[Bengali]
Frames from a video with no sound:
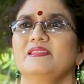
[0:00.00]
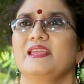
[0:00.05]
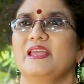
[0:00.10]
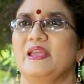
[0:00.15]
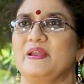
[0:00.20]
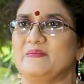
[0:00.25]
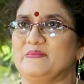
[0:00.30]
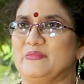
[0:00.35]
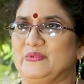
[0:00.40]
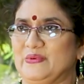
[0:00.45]

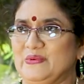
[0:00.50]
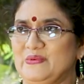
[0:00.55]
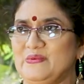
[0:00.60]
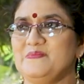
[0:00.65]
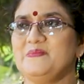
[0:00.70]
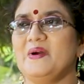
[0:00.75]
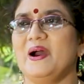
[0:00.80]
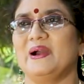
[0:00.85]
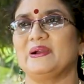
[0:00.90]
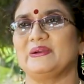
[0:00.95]
এমন
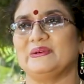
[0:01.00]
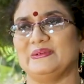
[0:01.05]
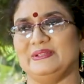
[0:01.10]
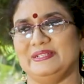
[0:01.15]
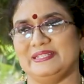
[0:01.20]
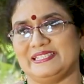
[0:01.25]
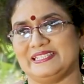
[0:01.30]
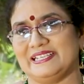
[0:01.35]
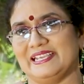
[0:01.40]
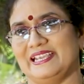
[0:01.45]

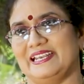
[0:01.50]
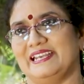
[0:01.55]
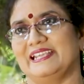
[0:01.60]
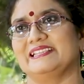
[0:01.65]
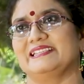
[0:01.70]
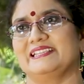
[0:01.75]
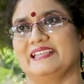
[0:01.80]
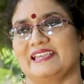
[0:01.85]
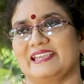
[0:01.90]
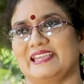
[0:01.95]
পাগল
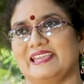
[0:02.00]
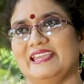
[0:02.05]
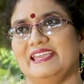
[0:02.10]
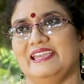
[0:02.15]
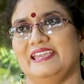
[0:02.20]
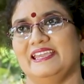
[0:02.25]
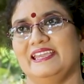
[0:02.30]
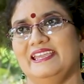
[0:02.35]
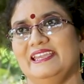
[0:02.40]
ছেলে দেখে